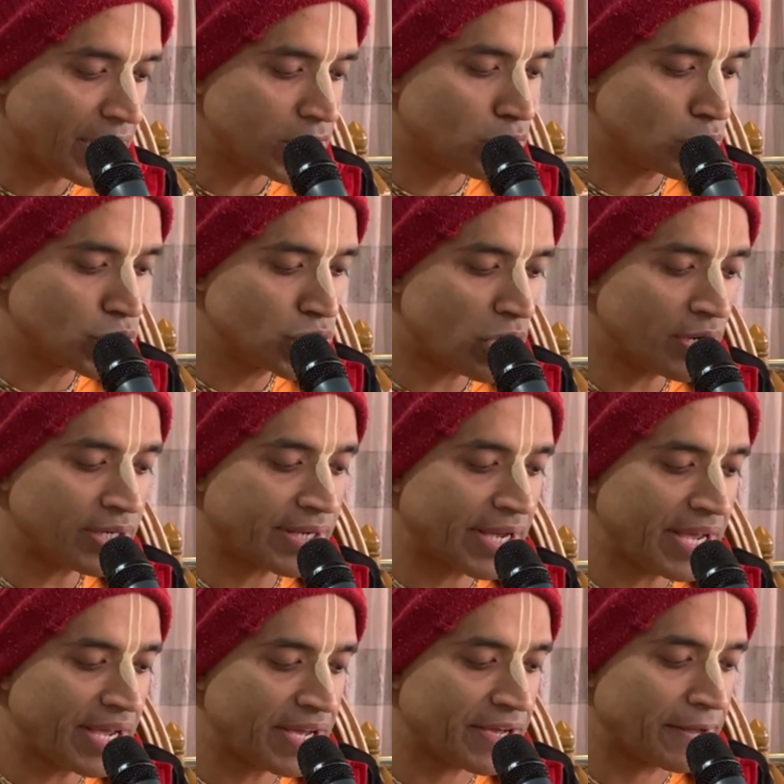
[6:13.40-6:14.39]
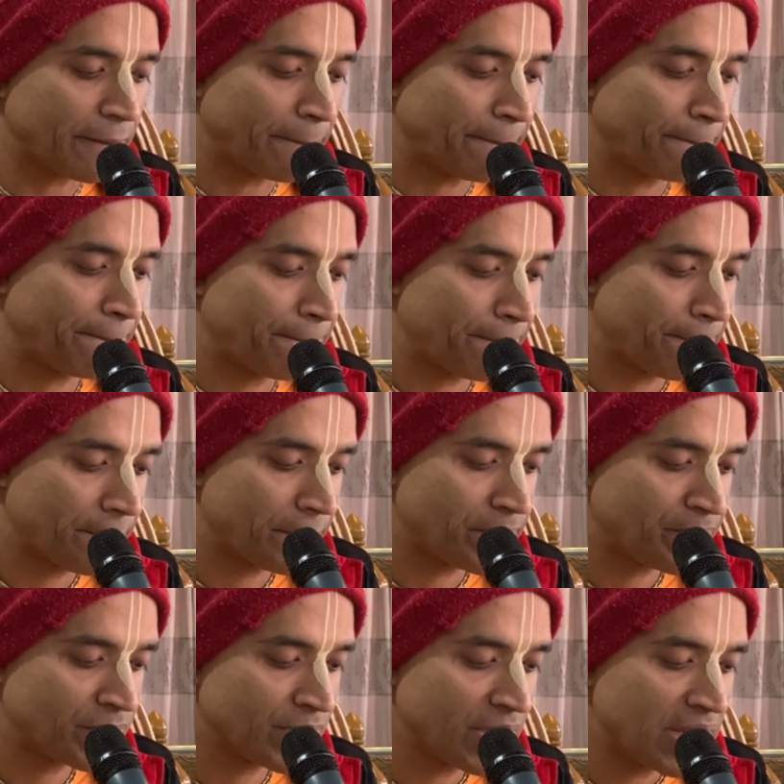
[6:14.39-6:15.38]
এই দুজনকে
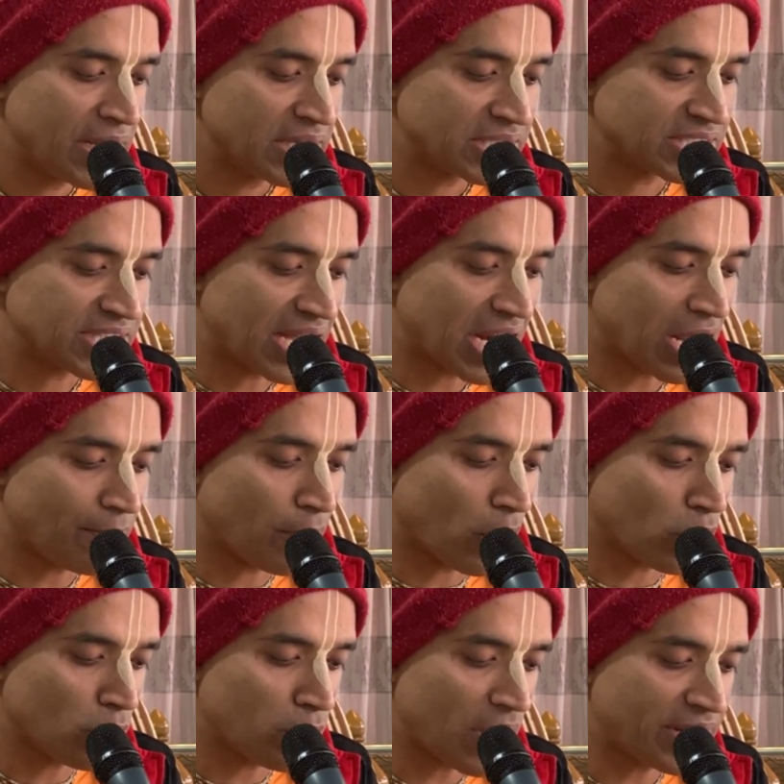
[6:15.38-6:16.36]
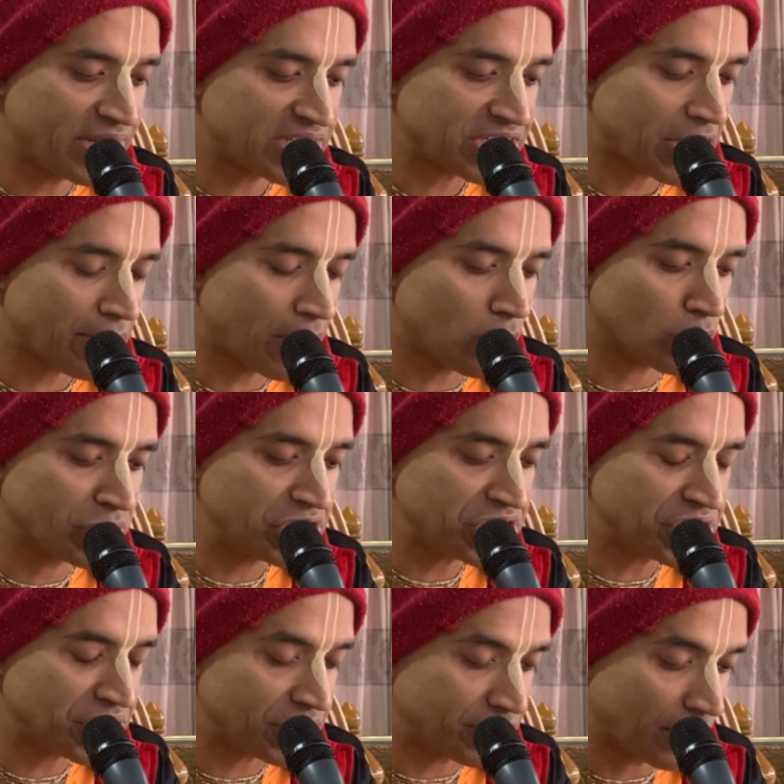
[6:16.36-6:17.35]
যারা ভগবানের সেবায়
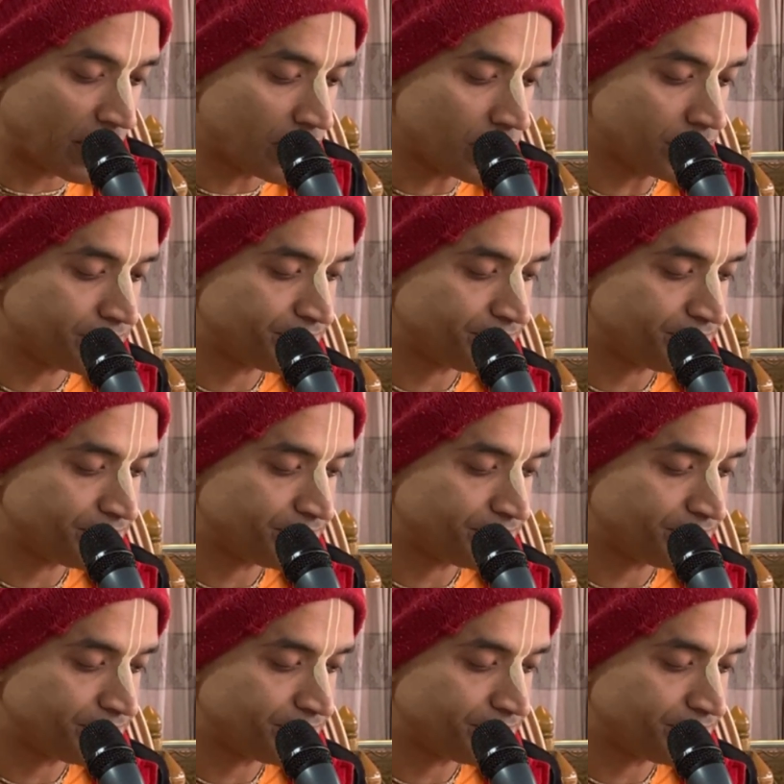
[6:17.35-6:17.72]
অধিষ্ঠিত